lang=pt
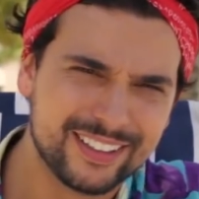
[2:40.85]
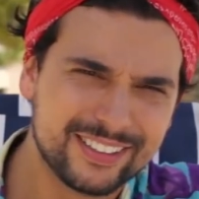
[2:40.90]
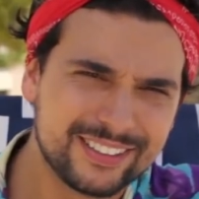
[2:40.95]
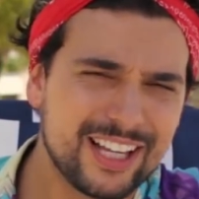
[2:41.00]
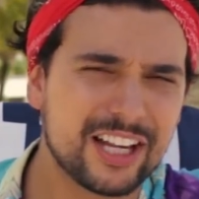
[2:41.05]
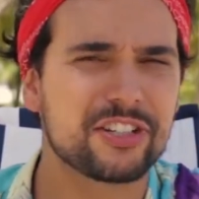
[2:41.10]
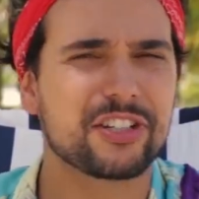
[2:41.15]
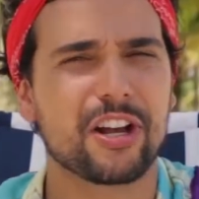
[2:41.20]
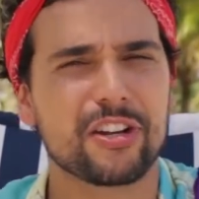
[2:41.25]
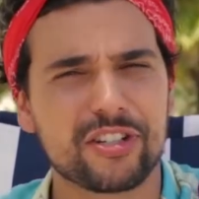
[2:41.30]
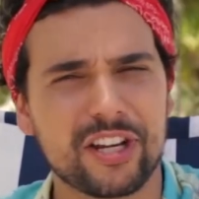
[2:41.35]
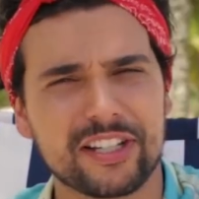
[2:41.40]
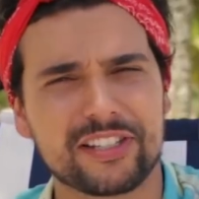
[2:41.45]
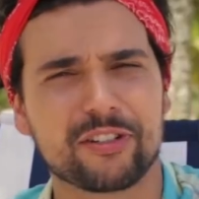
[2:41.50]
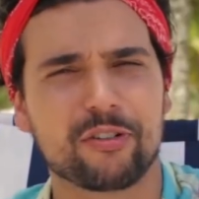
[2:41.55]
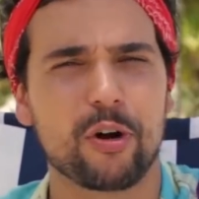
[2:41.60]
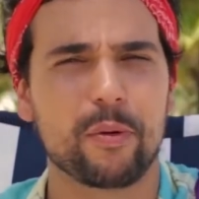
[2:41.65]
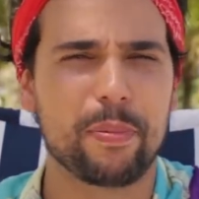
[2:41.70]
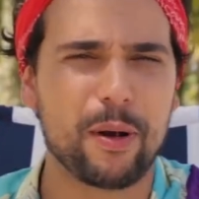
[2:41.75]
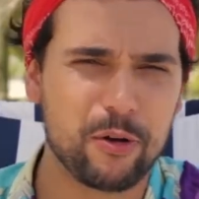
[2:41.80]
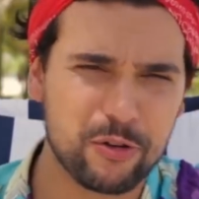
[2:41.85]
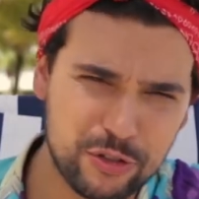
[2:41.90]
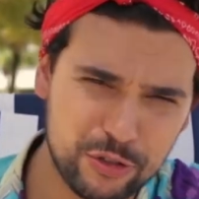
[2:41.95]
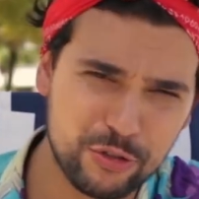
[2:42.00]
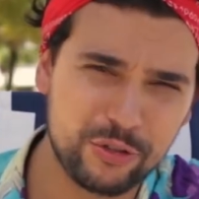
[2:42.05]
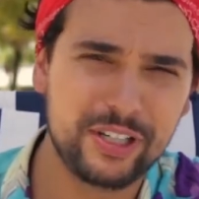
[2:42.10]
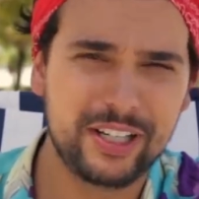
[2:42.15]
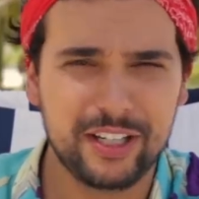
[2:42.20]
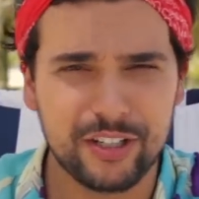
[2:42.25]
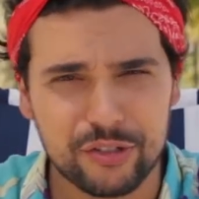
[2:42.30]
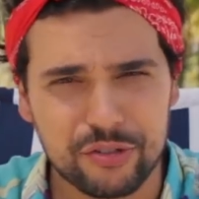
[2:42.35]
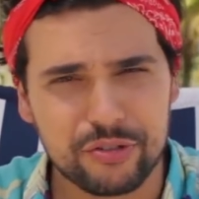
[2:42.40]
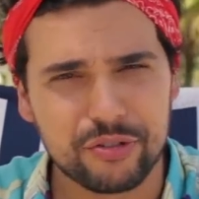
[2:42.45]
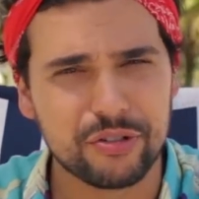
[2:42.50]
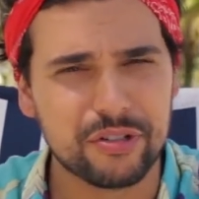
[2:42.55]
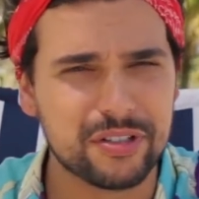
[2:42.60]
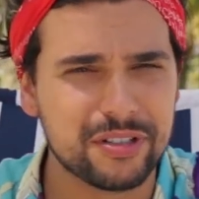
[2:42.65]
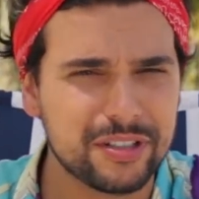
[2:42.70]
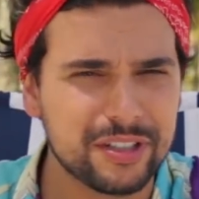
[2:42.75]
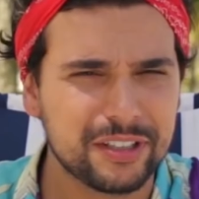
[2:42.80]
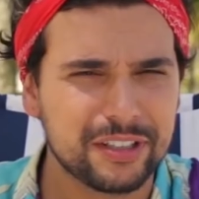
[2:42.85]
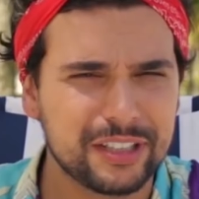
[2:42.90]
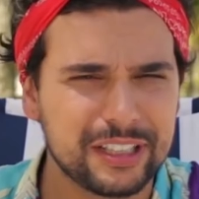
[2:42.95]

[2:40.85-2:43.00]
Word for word: Você acha que eu achei esse corpo aonde? No lixo?